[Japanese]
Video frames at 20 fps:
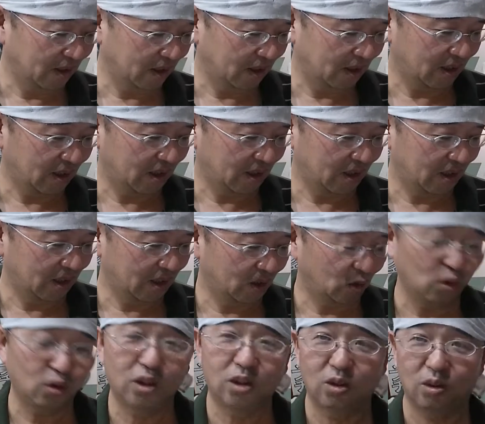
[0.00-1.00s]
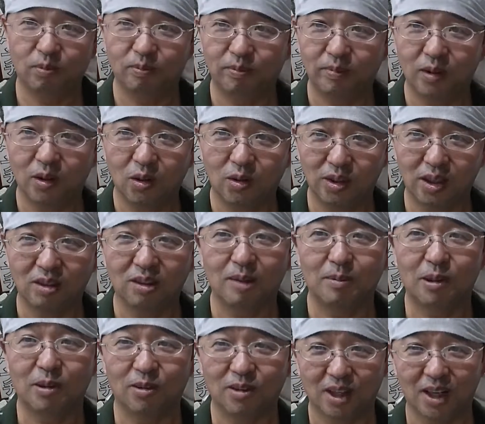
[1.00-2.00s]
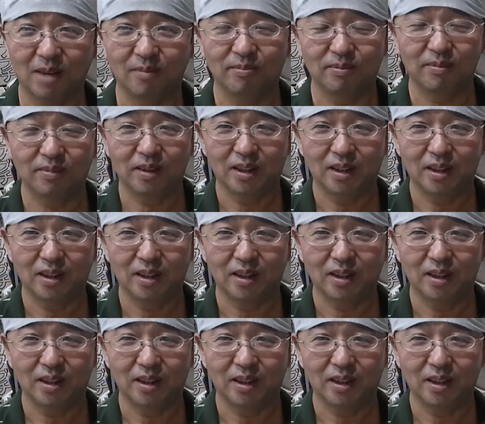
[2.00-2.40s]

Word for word: えー、当店のお客様の方から、